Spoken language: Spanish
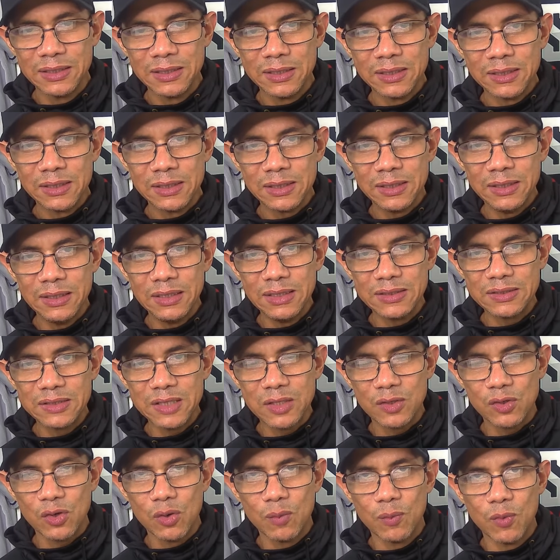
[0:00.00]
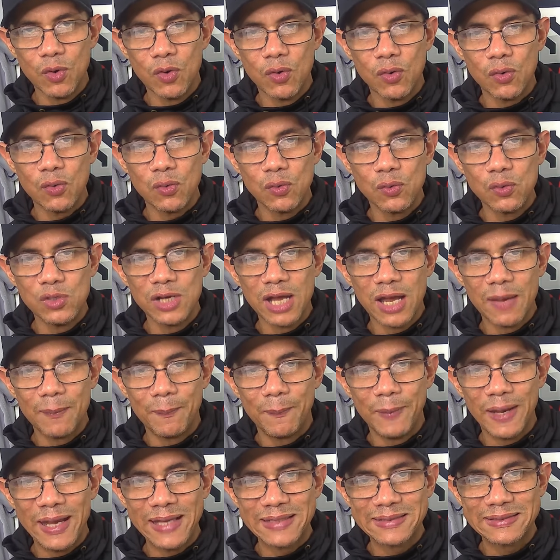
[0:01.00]
y se robó una
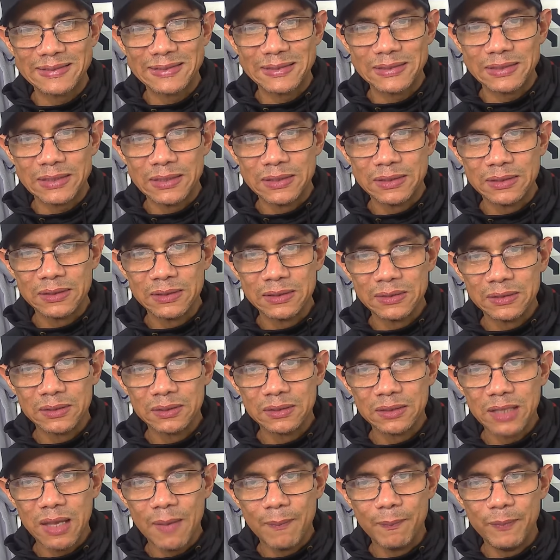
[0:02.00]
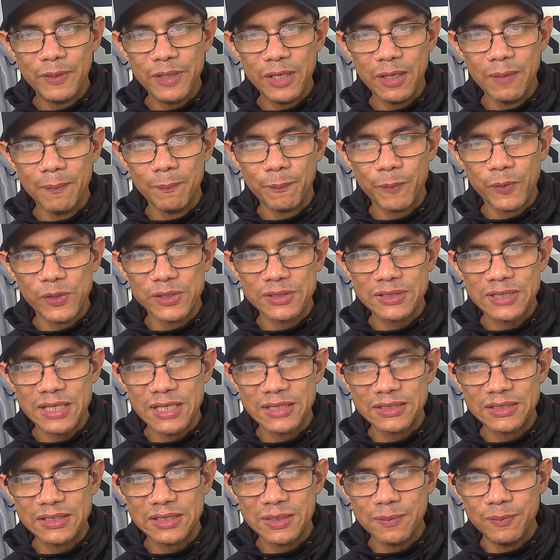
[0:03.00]
base. También pues
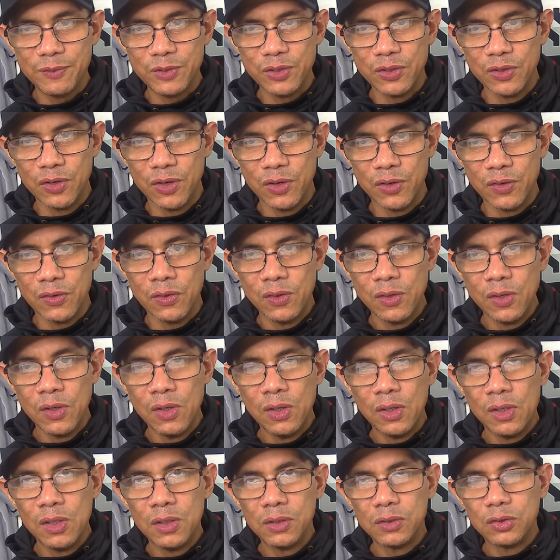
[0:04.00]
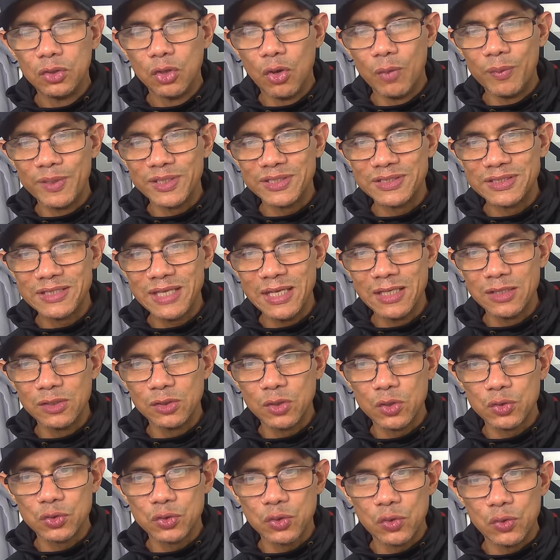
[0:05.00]
exhibió
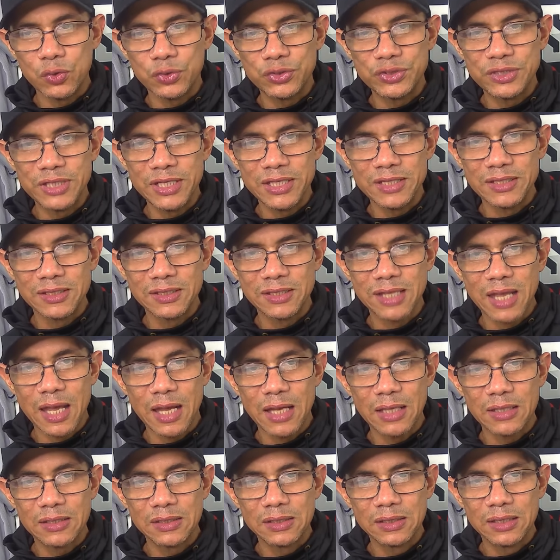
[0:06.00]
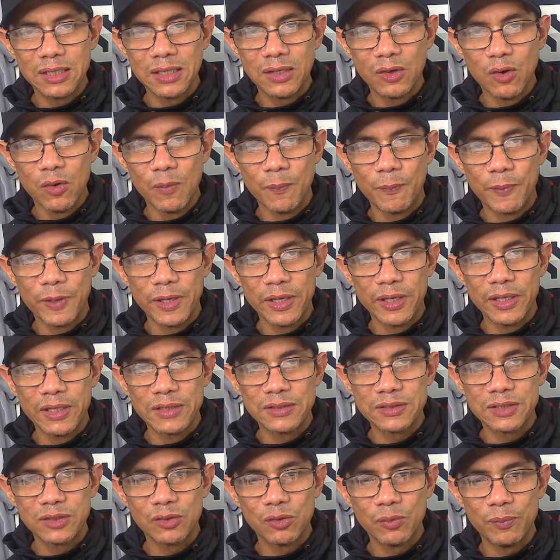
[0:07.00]
980 de
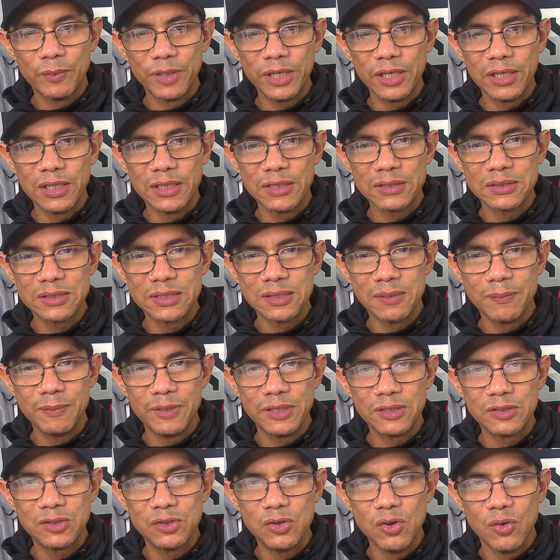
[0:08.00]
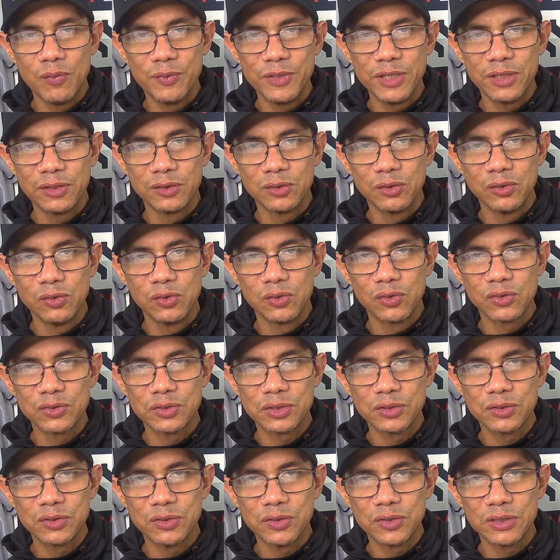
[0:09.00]
OPS. Domínguez le metió bien duro,
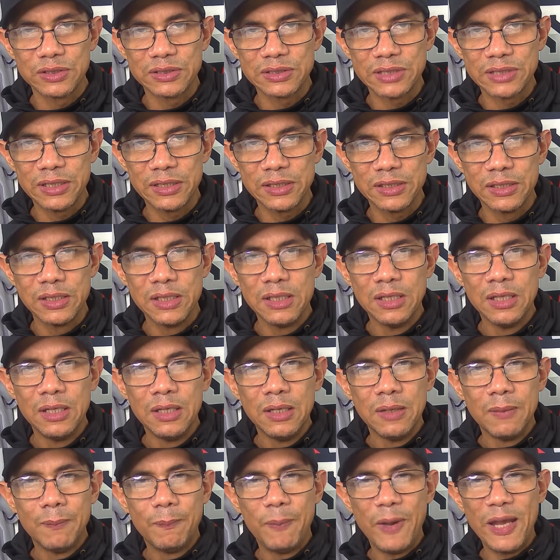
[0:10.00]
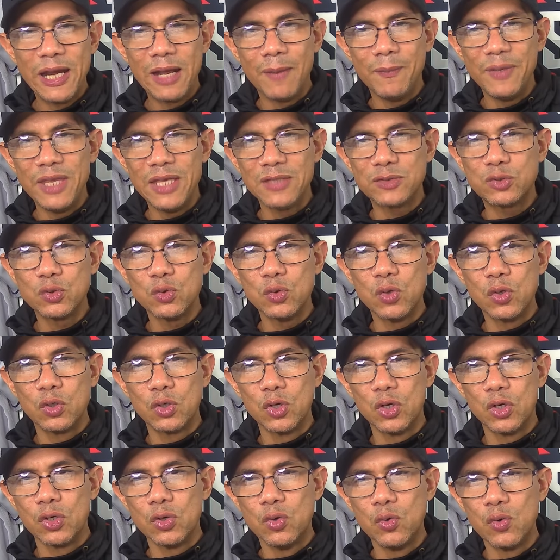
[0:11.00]
señores. ¿eh? Para mí es un
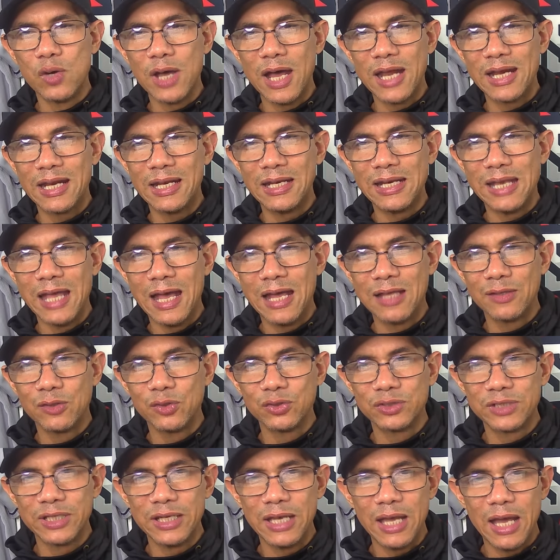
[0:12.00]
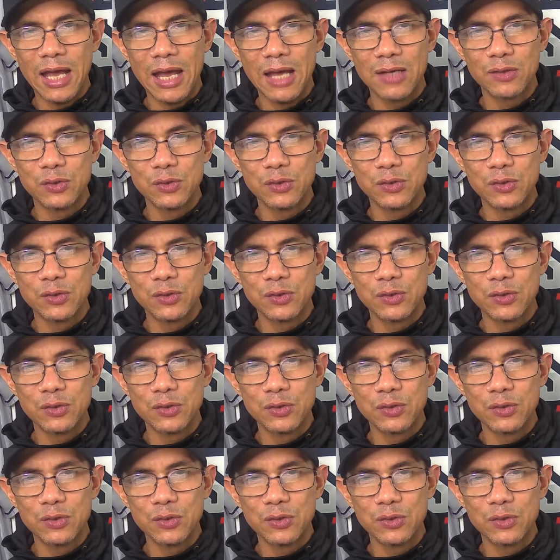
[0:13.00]
honor jugar al lado de Aaron